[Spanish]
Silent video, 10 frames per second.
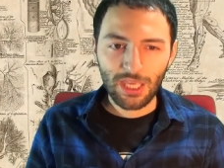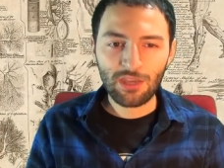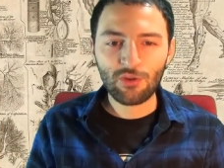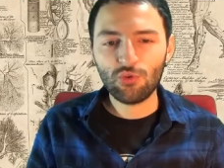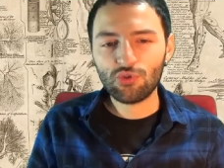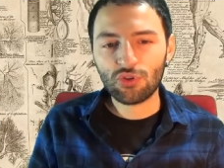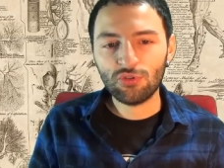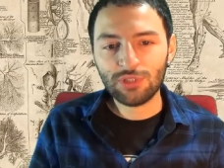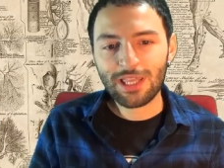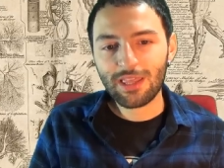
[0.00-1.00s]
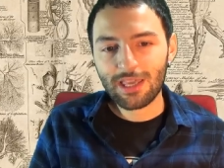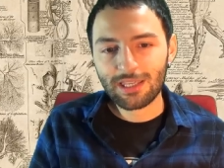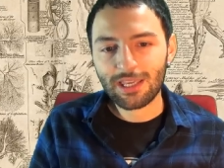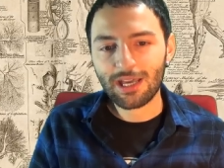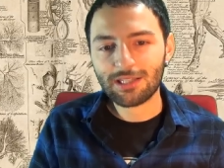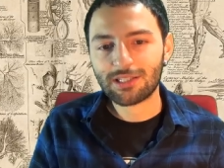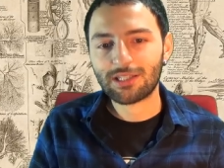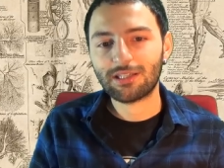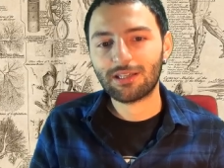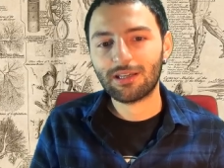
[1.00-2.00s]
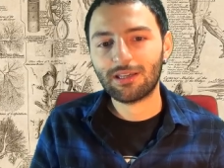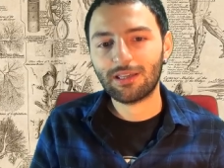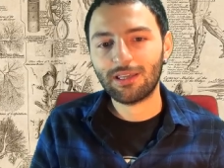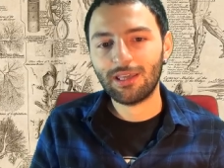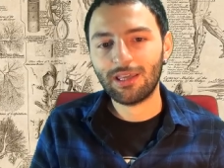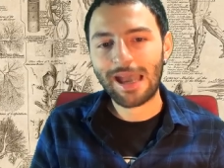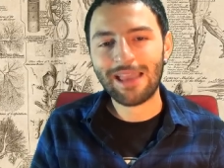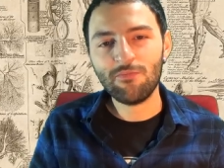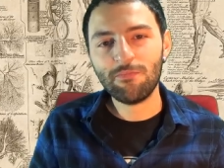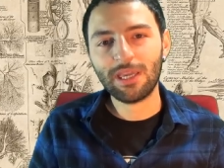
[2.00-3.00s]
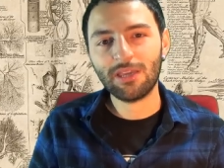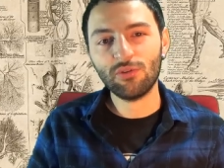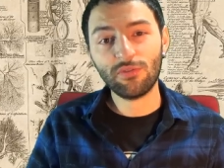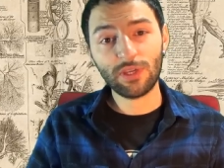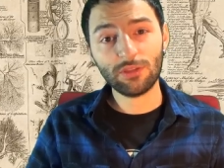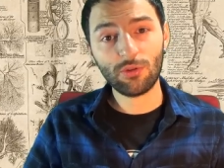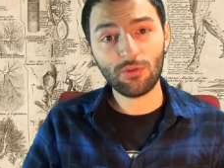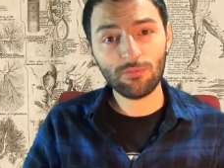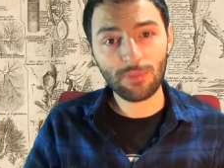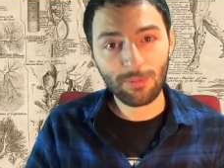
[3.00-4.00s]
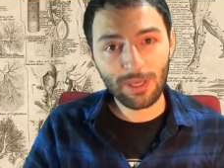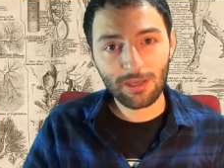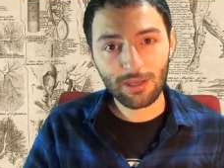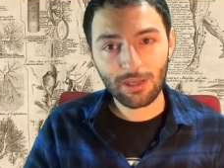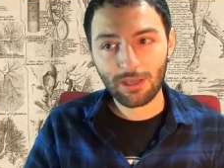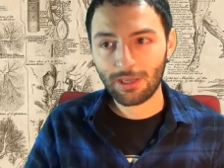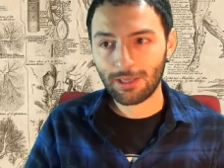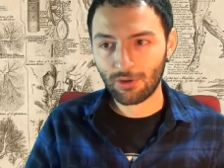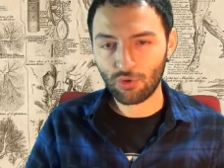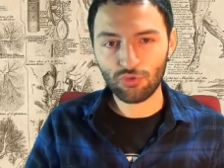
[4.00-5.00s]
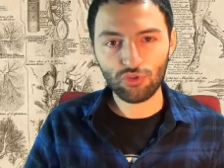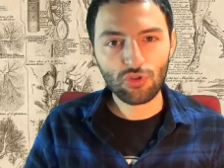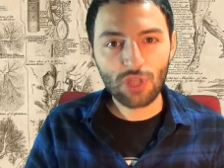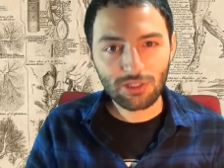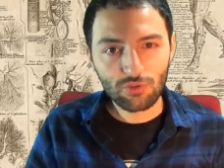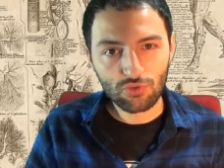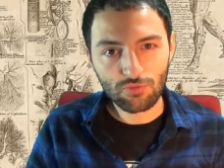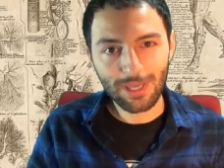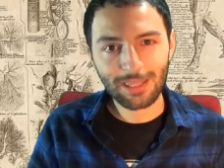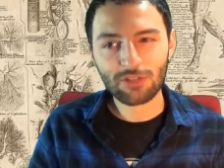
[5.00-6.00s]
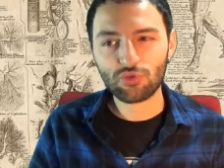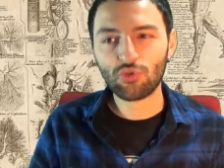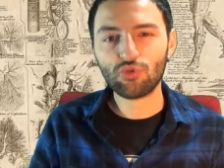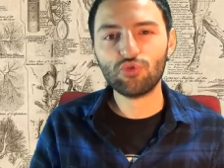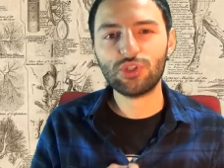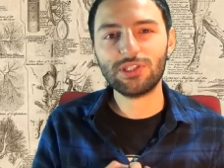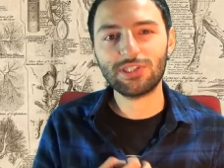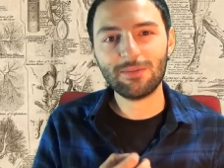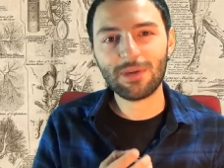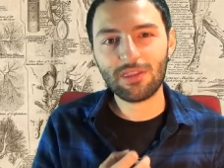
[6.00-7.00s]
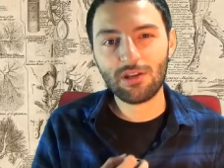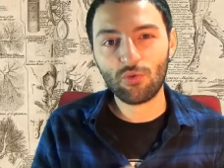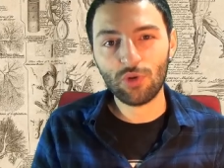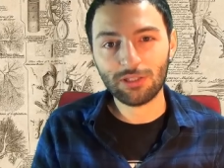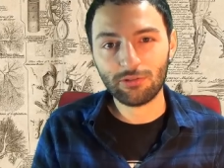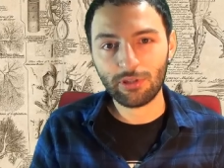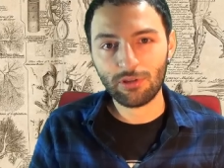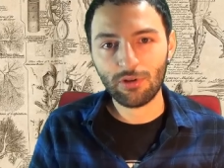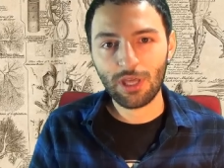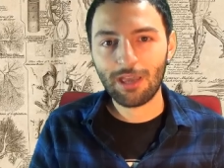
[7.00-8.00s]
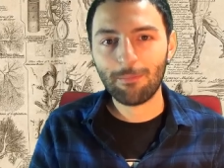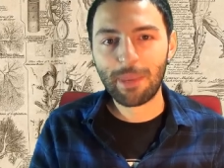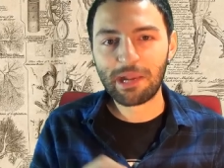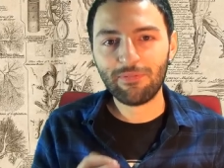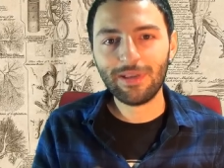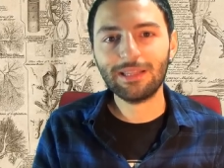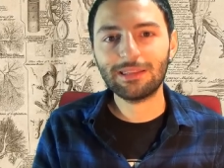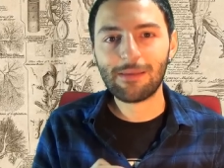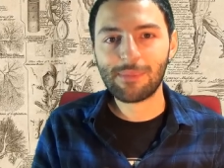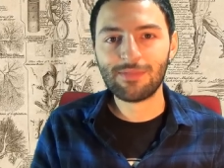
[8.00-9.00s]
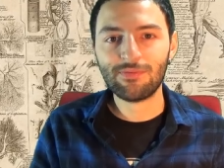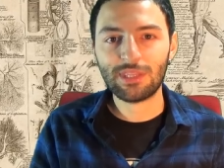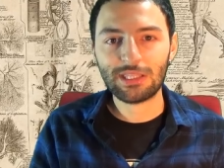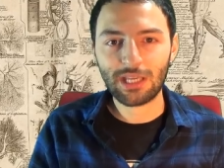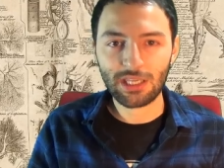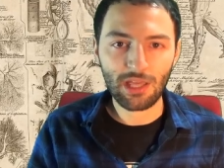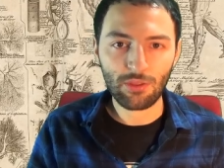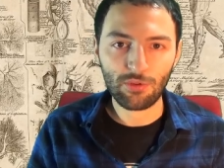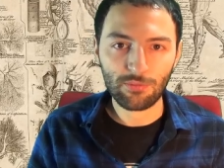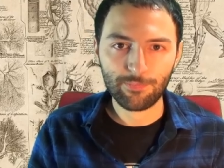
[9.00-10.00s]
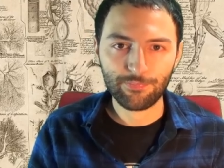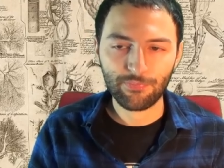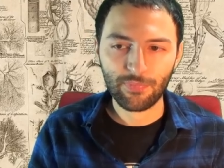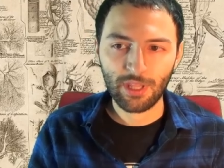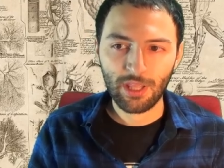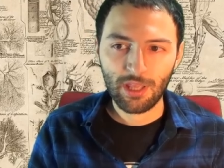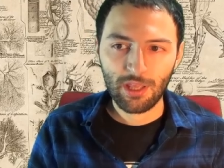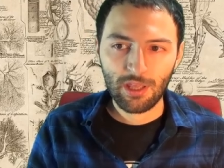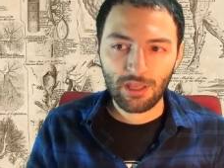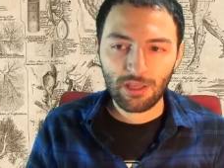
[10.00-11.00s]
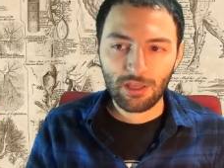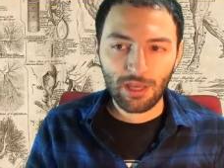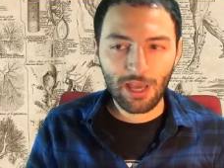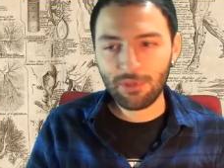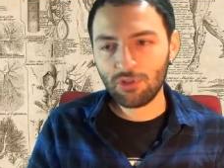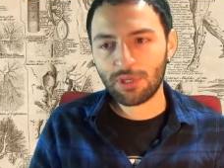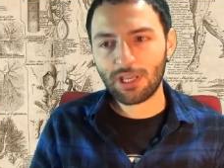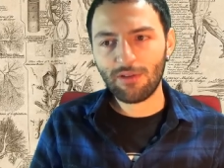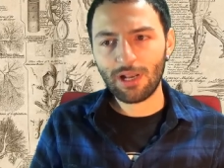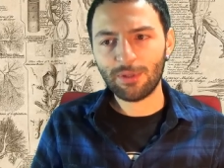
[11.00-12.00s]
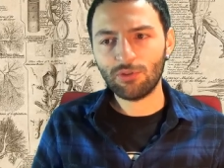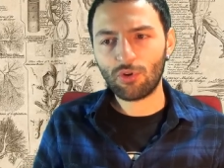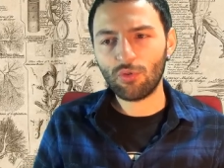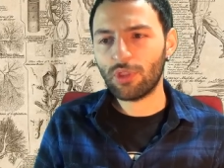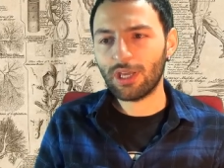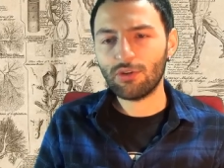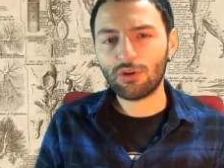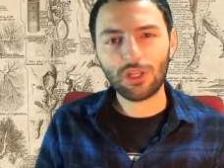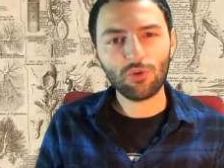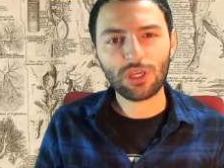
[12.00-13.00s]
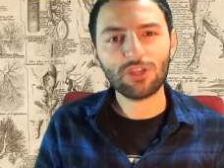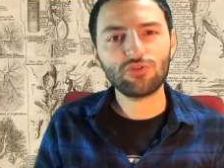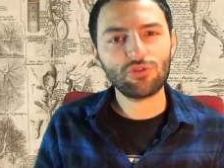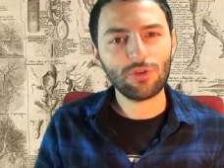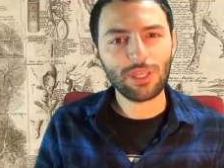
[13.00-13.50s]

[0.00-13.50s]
Incluso en una de ellas eh, hay un pequeño feto de un bebé con todas sus venas, todo su sistema circulatorio perfectamente tallado. A mí no me cabe la menor duda, yo creo que esto